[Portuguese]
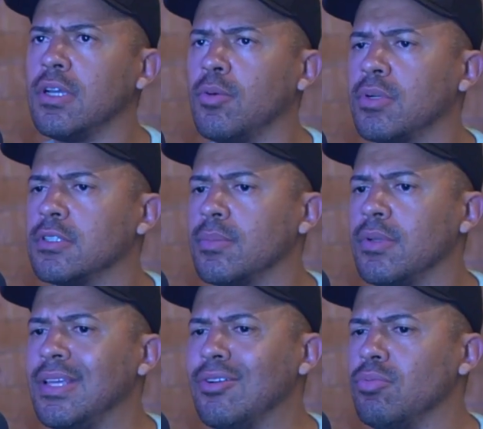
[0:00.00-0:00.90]
por exemplo,
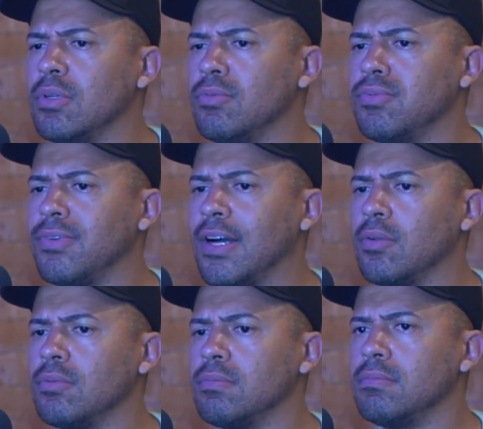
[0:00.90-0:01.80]
eu não
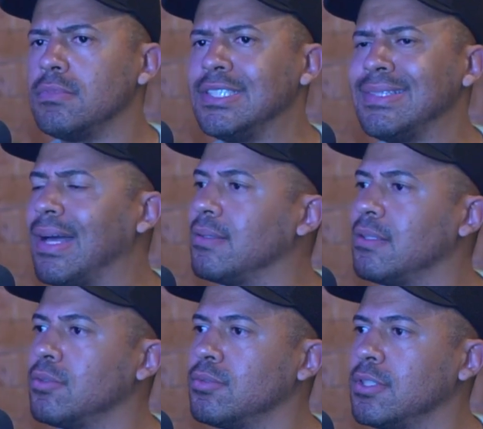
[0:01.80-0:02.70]
falo de
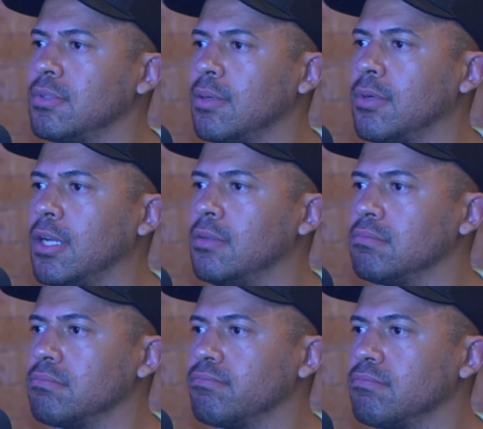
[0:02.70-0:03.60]
nada a não ser o trabalho.
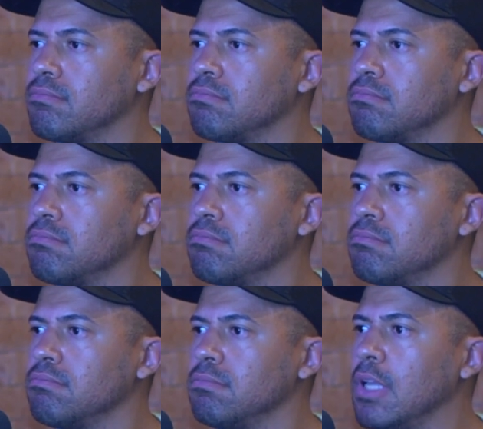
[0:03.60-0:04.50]
É. É
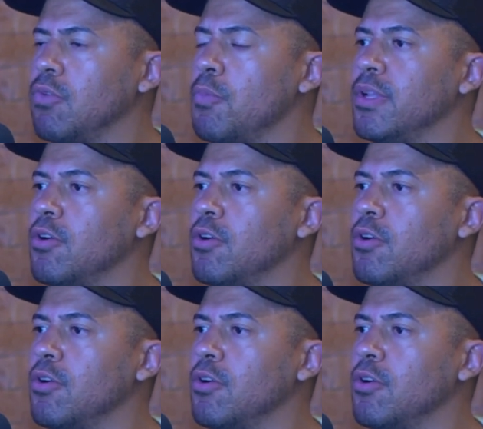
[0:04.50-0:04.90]
uma trabalho. opinião